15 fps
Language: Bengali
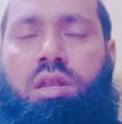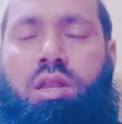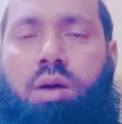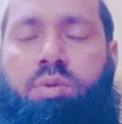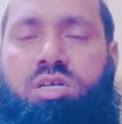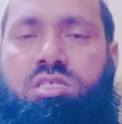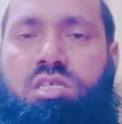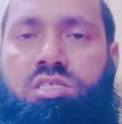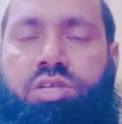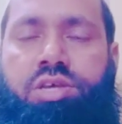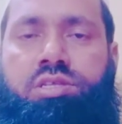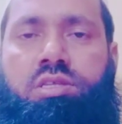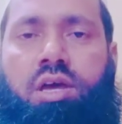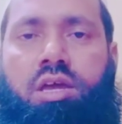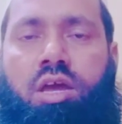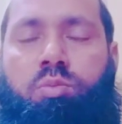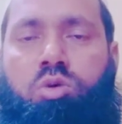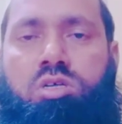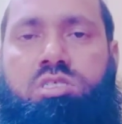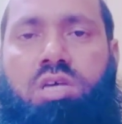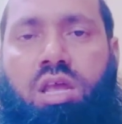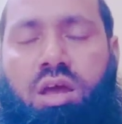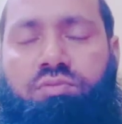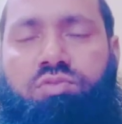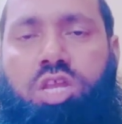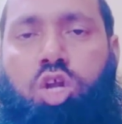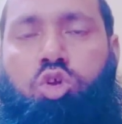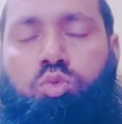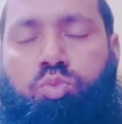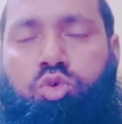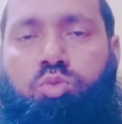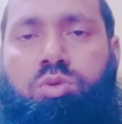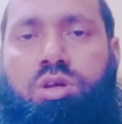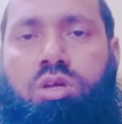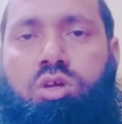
নামাজে সেদায় এবং সালাম ফিরানোর পূর্বে